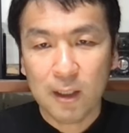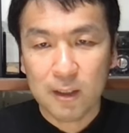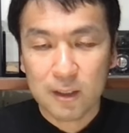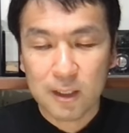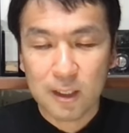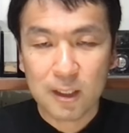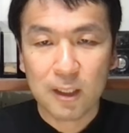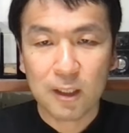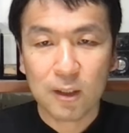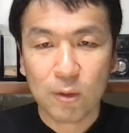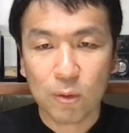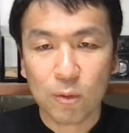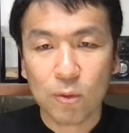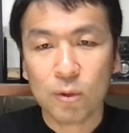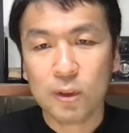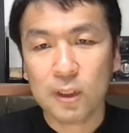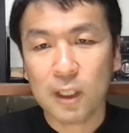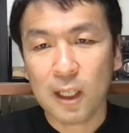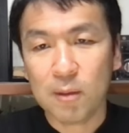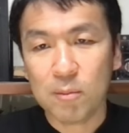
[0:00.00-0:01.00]
是非こ
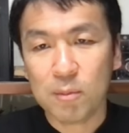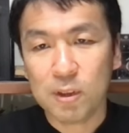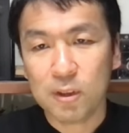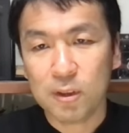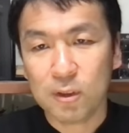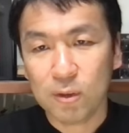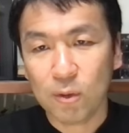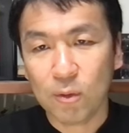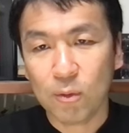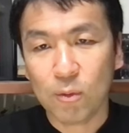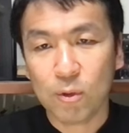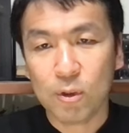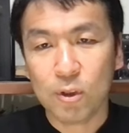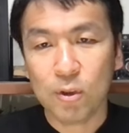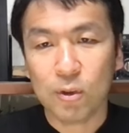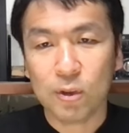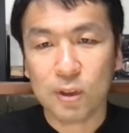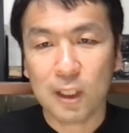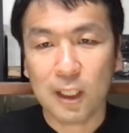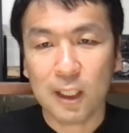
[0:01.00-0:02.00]
のサービスをご利
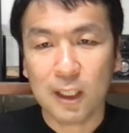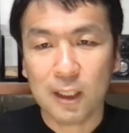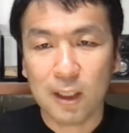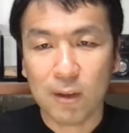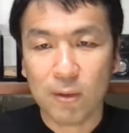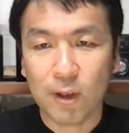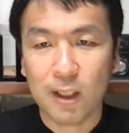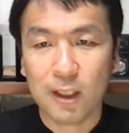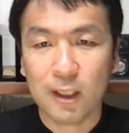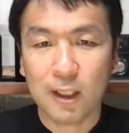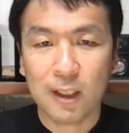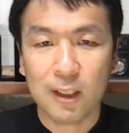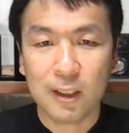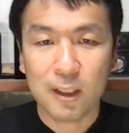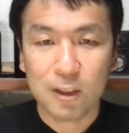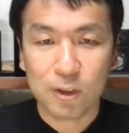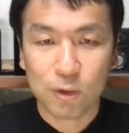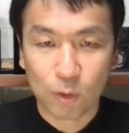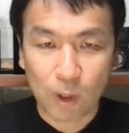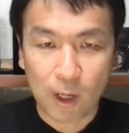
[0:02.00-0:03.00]
用されてはいかが
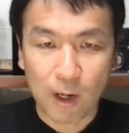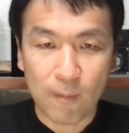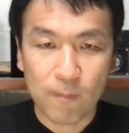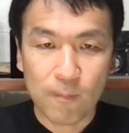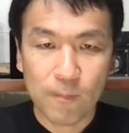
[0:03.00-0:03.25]
でしょうか。